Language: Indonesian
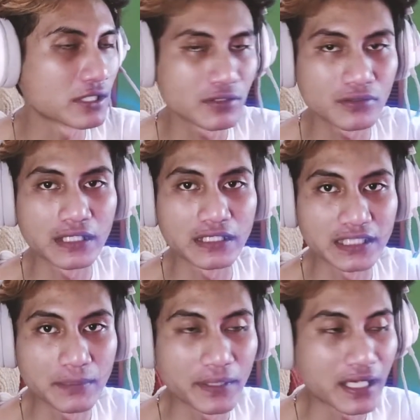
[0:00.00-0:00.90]
itu dan
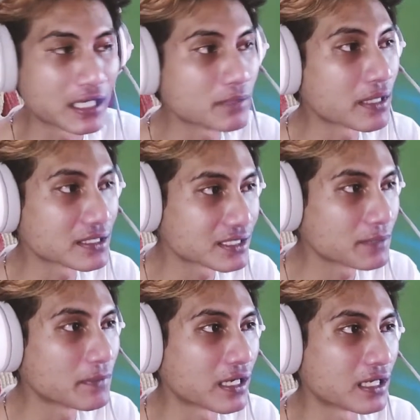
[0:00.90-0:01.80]
CP kalian pasti
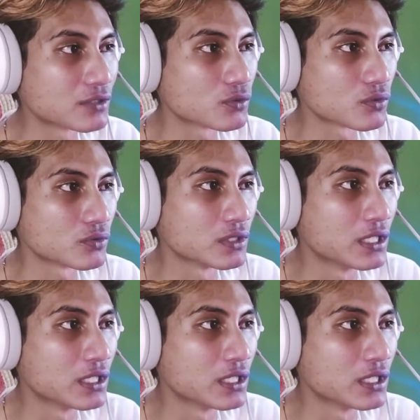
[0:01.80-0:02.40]
bakalan turun